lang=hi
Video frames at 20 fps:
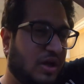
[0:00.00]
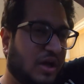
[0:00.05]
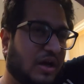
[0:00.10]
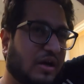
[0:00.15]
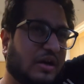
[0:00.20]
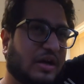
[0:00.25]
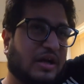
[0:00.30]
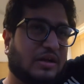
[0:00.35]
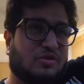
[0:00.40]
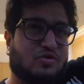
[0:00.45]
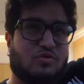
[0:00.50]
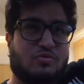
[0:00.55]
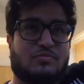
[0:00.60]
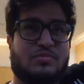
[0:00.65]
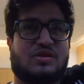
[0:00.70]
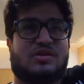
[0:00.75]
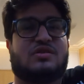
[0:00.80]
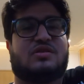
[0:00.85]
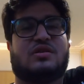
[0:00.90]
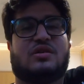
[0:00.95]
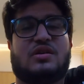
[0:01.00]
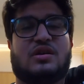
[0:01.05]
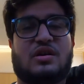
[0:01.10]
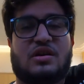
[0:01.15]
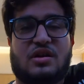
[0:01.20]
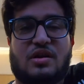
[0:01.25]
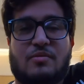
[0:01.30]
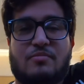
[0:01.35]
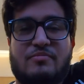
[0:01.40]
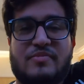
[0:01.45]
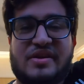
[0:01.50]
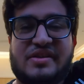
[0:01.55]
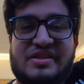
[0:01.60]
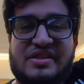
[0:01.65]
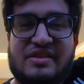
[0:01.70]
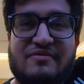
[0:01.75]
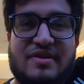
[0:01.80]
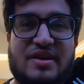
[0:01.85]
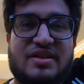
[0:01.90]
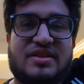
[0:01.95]
यार रात को मस्त
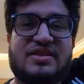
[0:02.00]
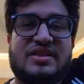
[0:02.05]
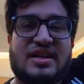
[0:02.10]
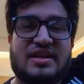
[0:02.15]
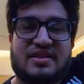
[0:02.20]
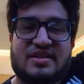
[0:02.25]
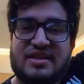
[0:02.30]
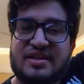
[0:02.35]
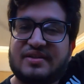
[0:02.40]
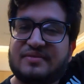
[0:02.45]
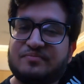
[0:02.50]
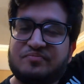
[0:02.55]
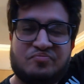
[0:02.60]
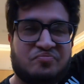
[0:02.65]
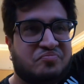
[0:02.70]
अमेजिंग वेदर जाता है